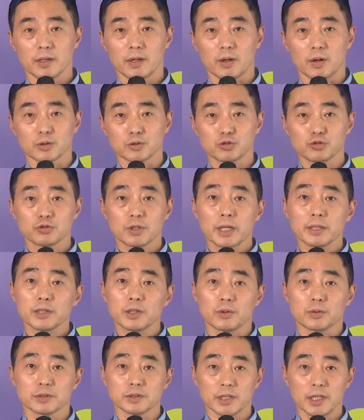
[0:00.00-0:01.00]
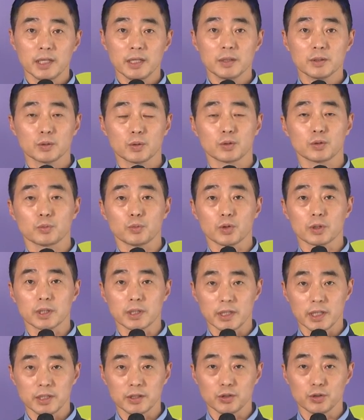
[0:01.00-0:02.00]
어, 순환 경제 또는 뭐
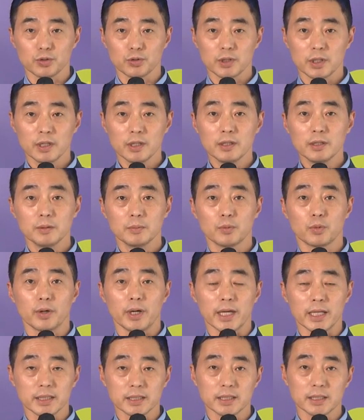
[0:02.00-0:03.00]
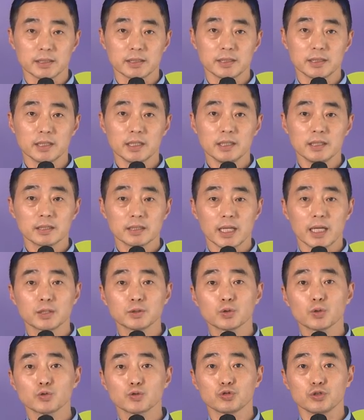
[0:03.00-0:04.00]
그린 뉴딜, 뭐 NDC,
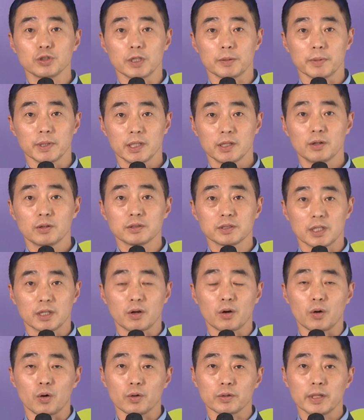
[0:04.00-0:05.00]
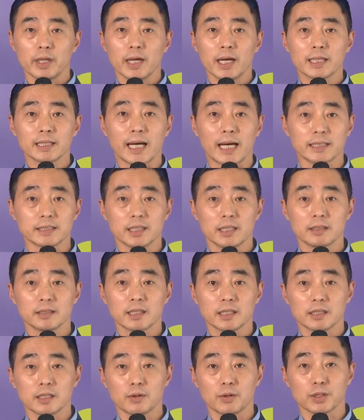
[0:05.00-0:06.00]
탄소 중립 이런 이제 거대한
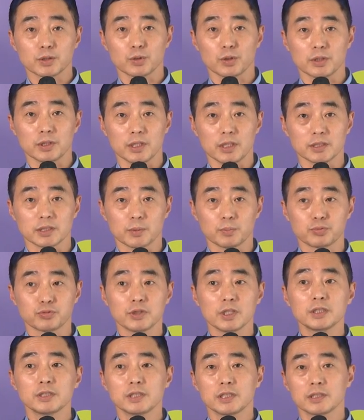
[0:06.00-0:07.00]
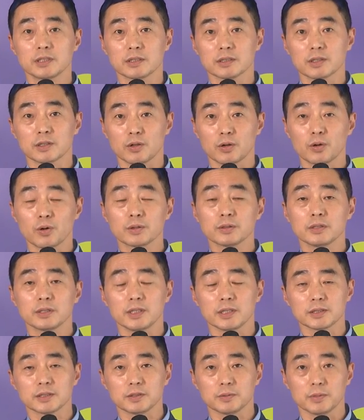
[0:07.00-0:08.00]
아젠다들과 저희들이 이제 부딪히는 그런
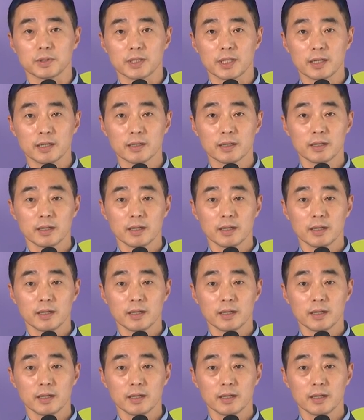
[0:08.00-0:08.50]
것들이 있습니다.